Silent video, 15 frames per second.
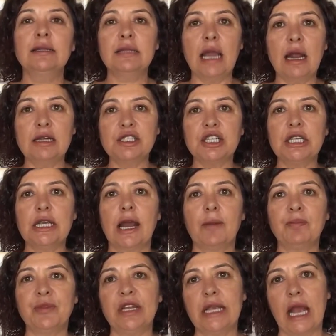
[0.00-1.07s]
Tercih
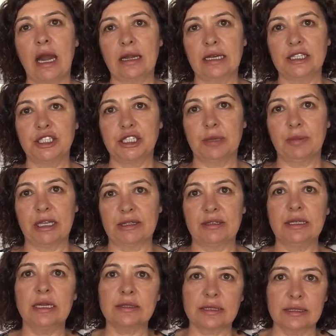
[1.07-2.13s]
yaptı, yerleşemedi,
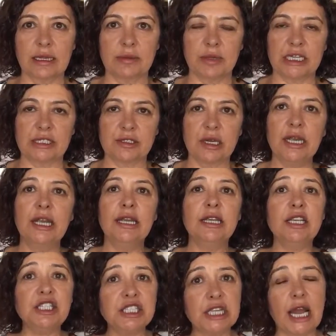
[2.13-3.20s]
katılabilir.
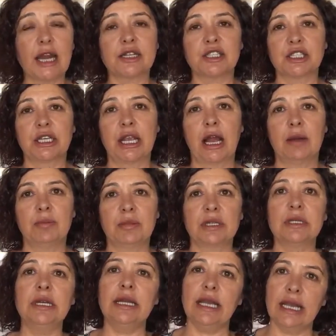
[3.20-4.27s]
Hiç tercih
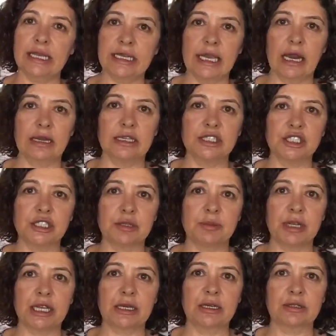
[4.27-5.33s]
yapmadı, ek
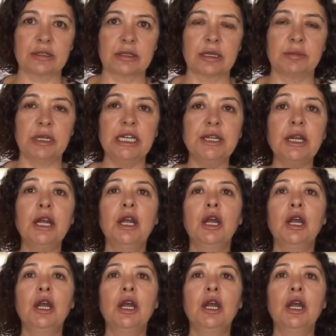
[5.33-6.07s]
yerleştirmeye katılabilir.